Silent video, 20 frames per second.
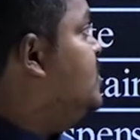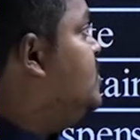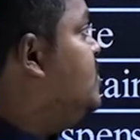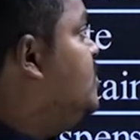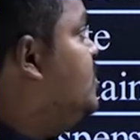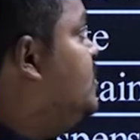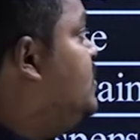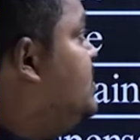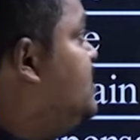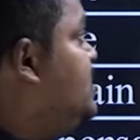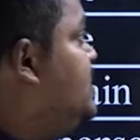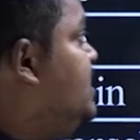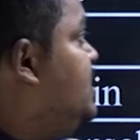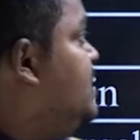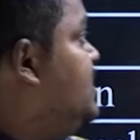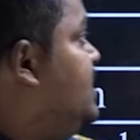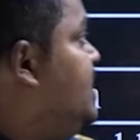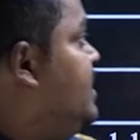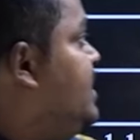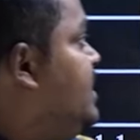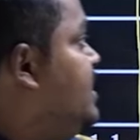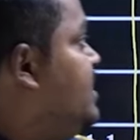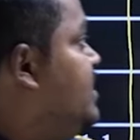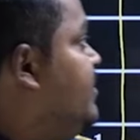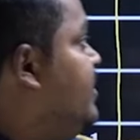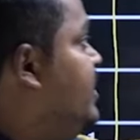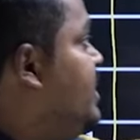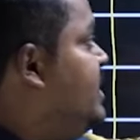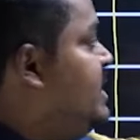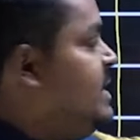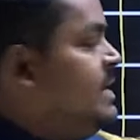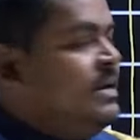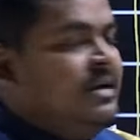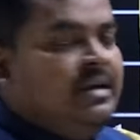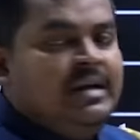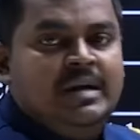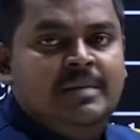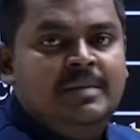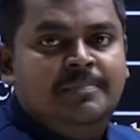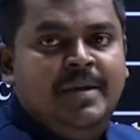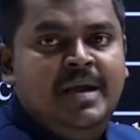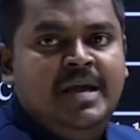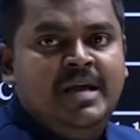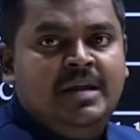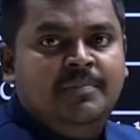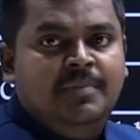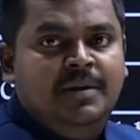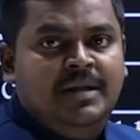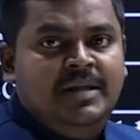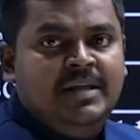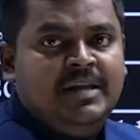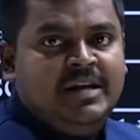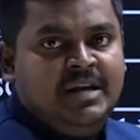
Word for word: సో సి సి హియర్ ద వర్డ్ రిపేరబుల్